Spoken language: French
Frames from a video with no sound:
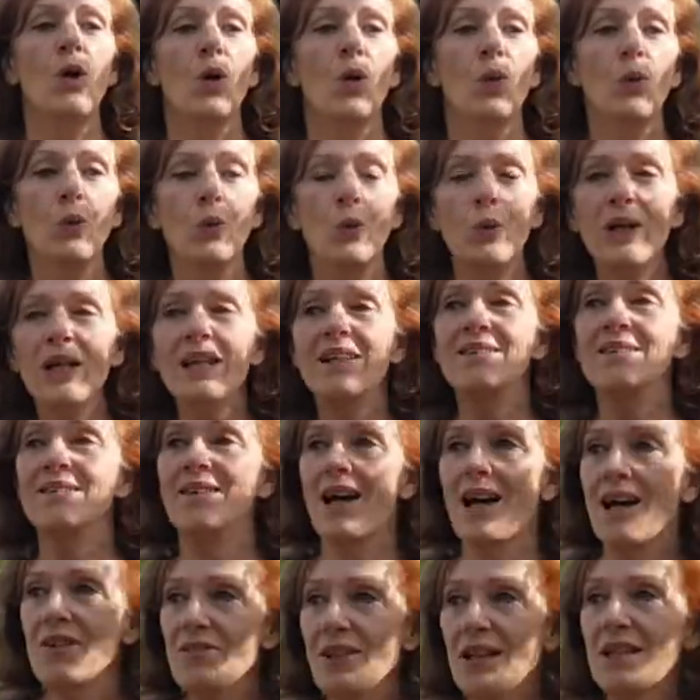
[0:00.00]
Oui,
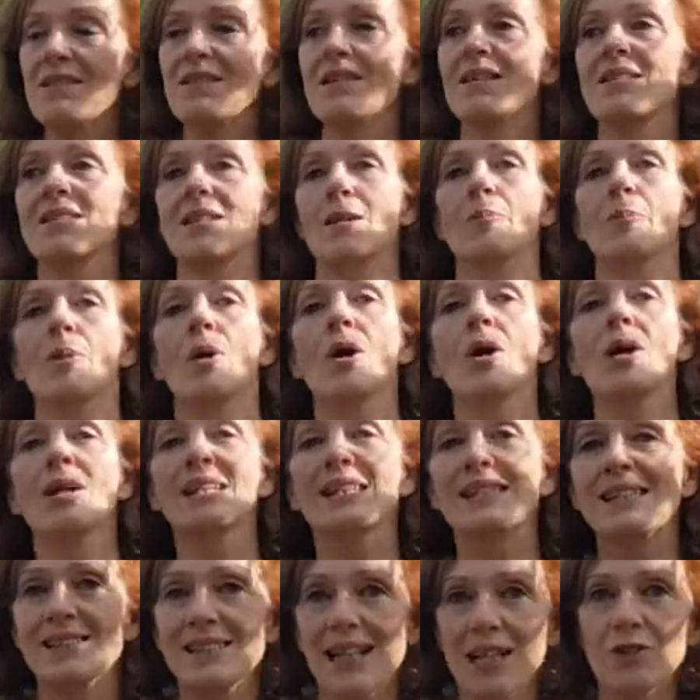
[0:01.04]
traverser ses peurs,
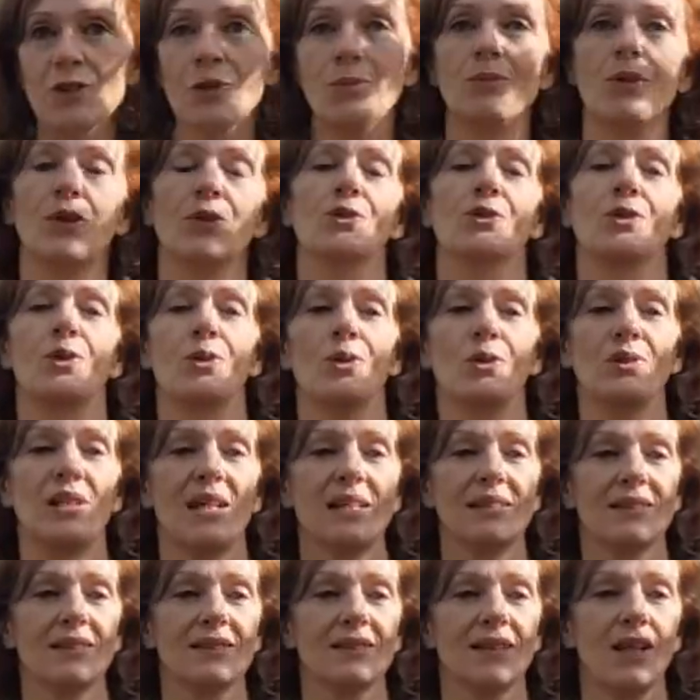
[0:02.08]
ça demande de
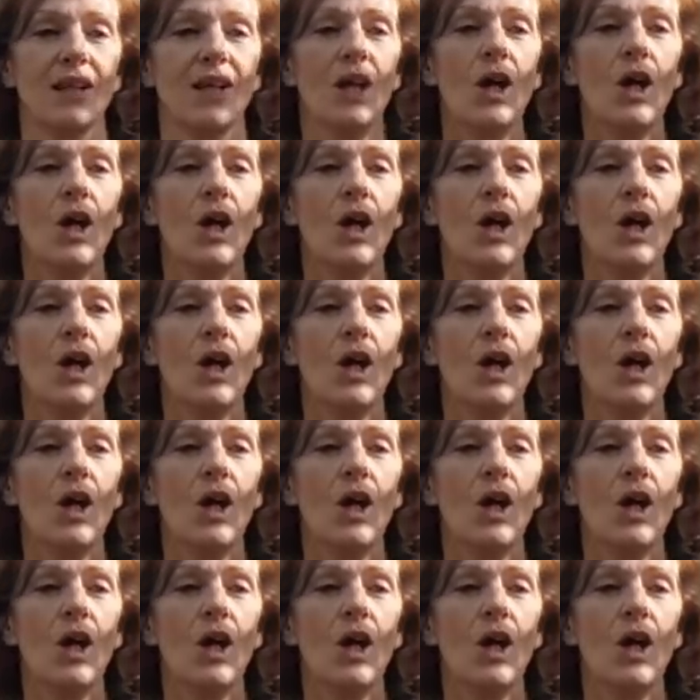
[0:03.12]
l'audace.